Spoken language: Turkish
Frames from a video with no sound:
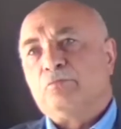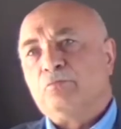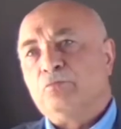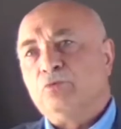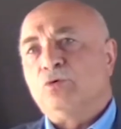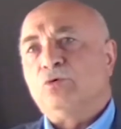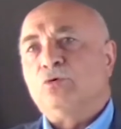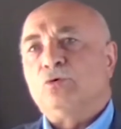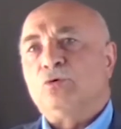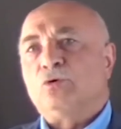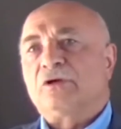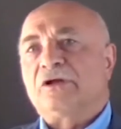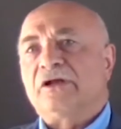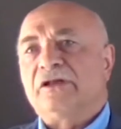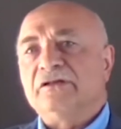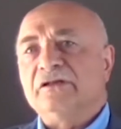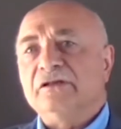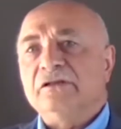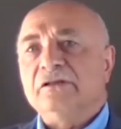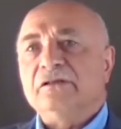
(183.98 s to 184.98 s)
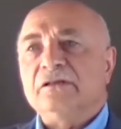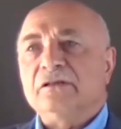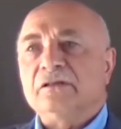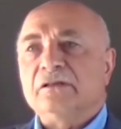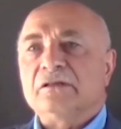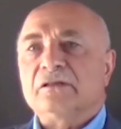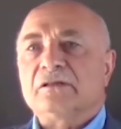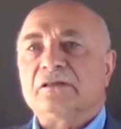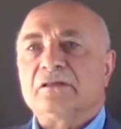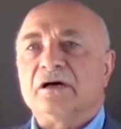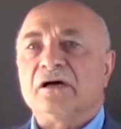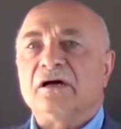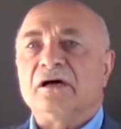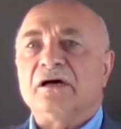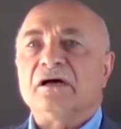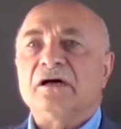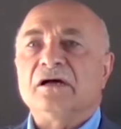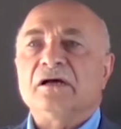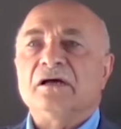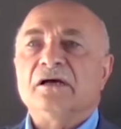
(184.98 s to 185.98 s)
bu oranın
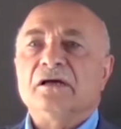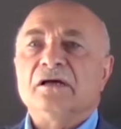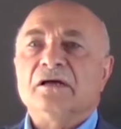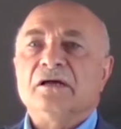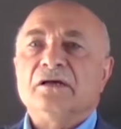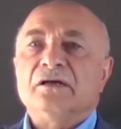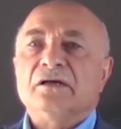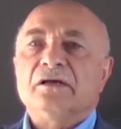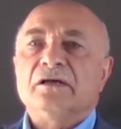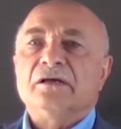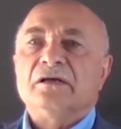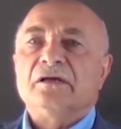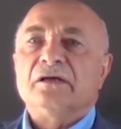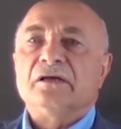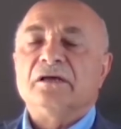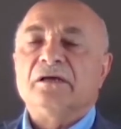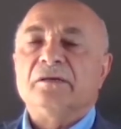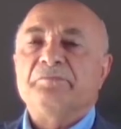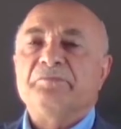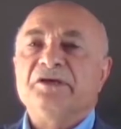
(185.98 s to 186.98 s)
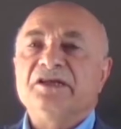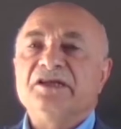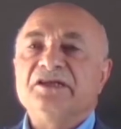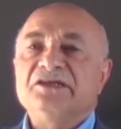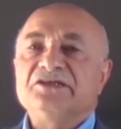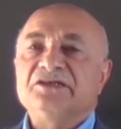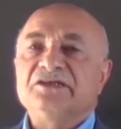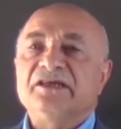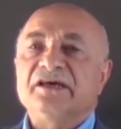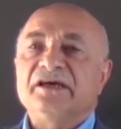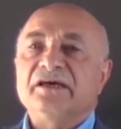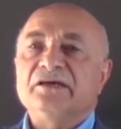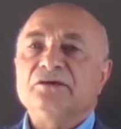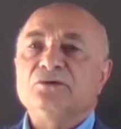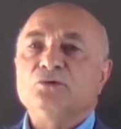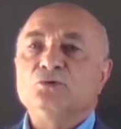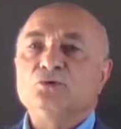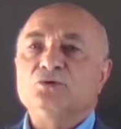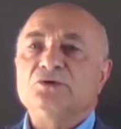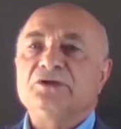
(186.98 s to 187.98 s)
daha e,
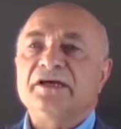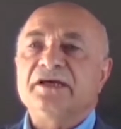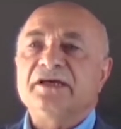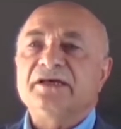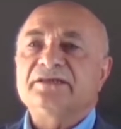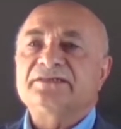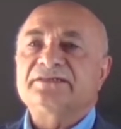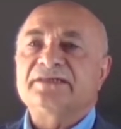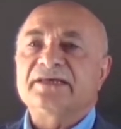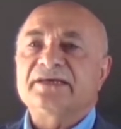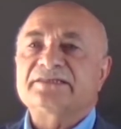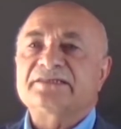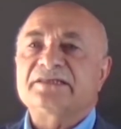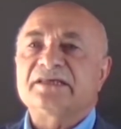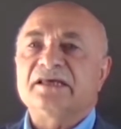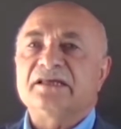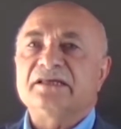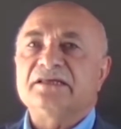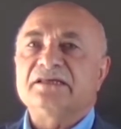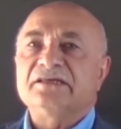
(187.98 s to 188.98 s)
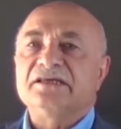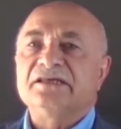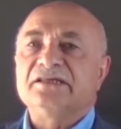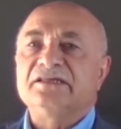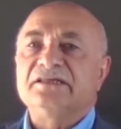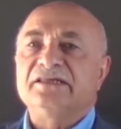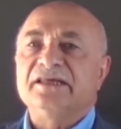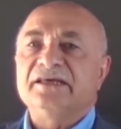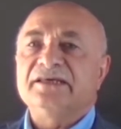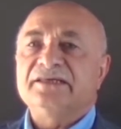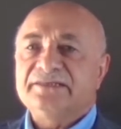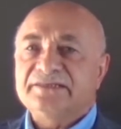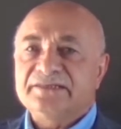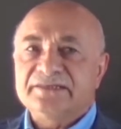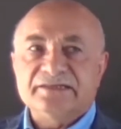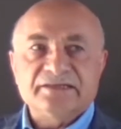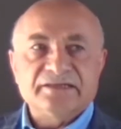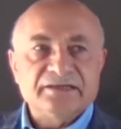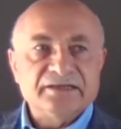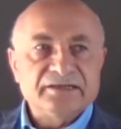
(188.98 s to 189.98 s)
birincide yüzde
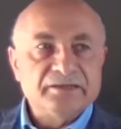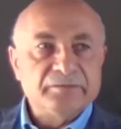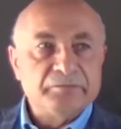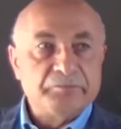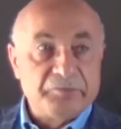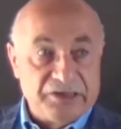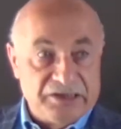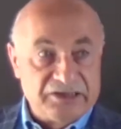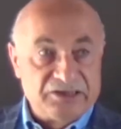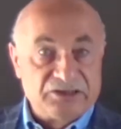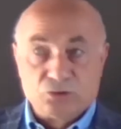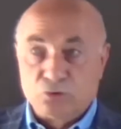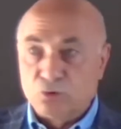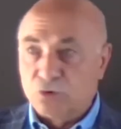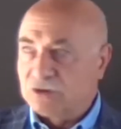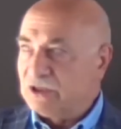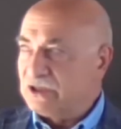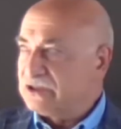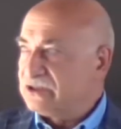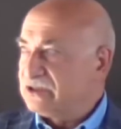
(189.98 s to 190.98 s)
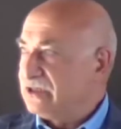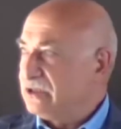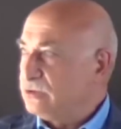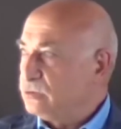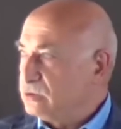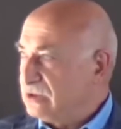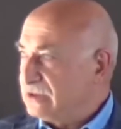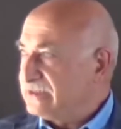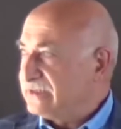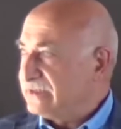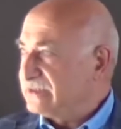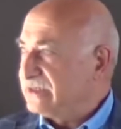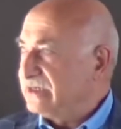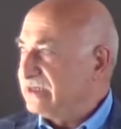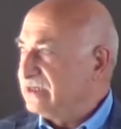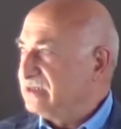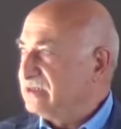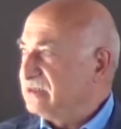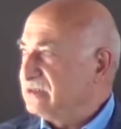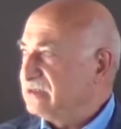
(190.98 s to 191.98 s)
87'deyiz. Birinci doz aşıda yüzde
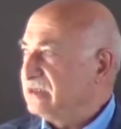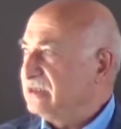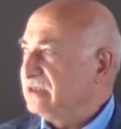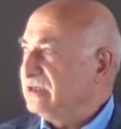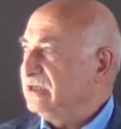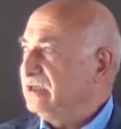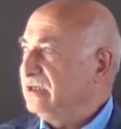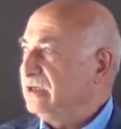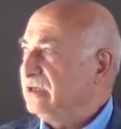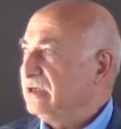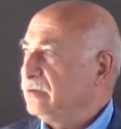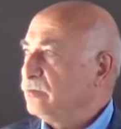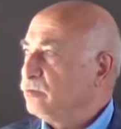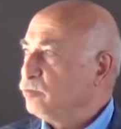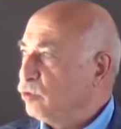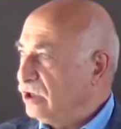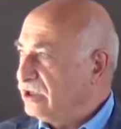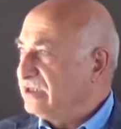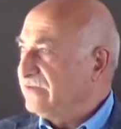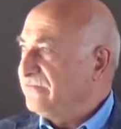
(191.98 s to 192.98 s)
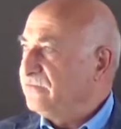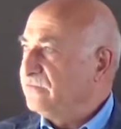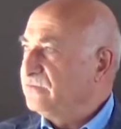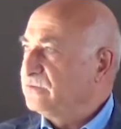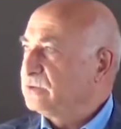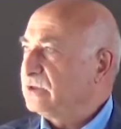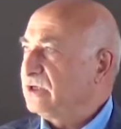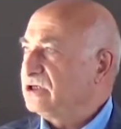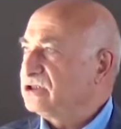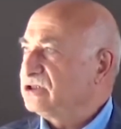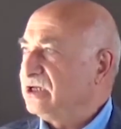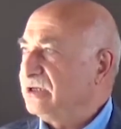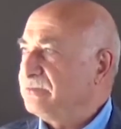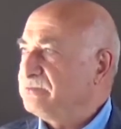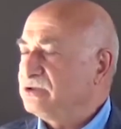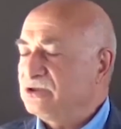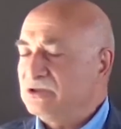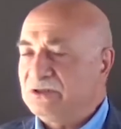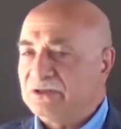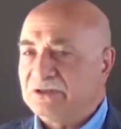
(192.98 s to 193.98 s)
87'sini bu hedef nüfusunu
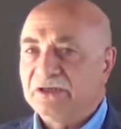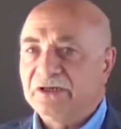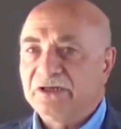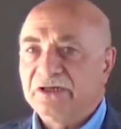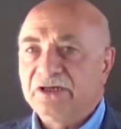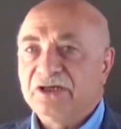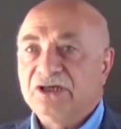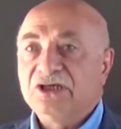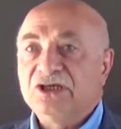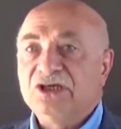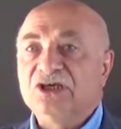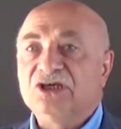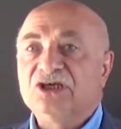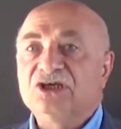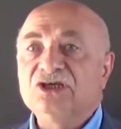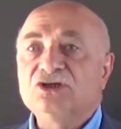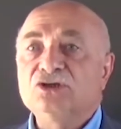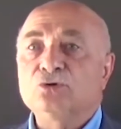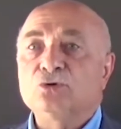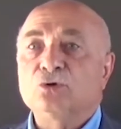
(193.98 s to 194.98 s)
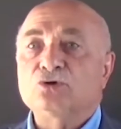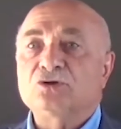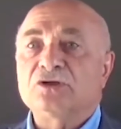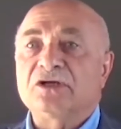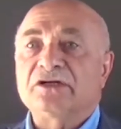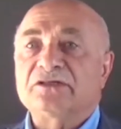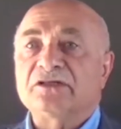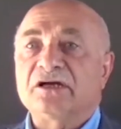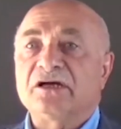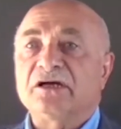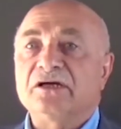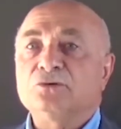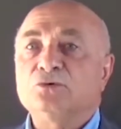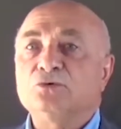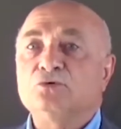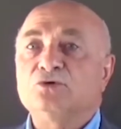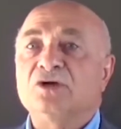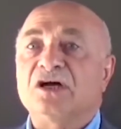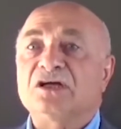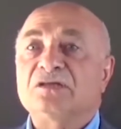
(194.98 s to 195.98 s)
aşılamışız. İkinci dozlarda
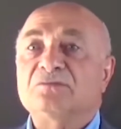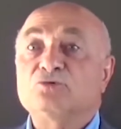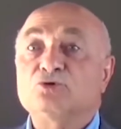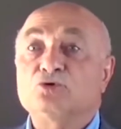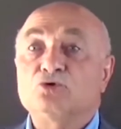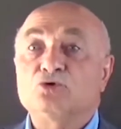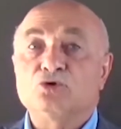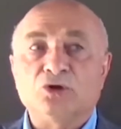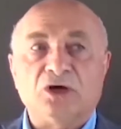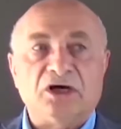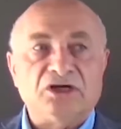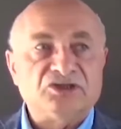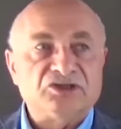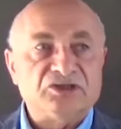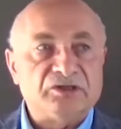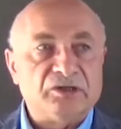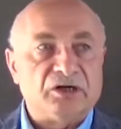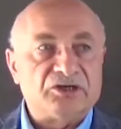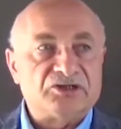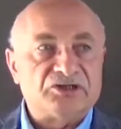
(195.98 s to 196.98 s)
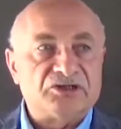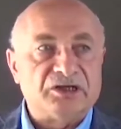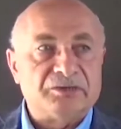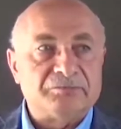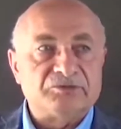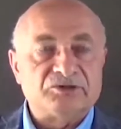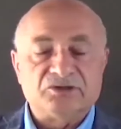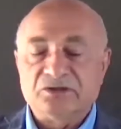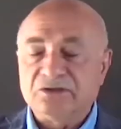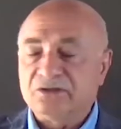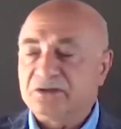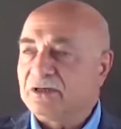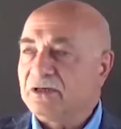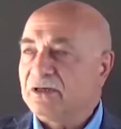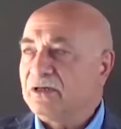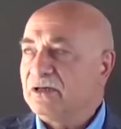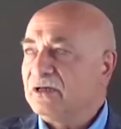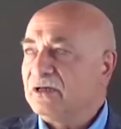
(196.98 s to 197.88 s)
yüzde 63'ünü aşı, aşılamışız.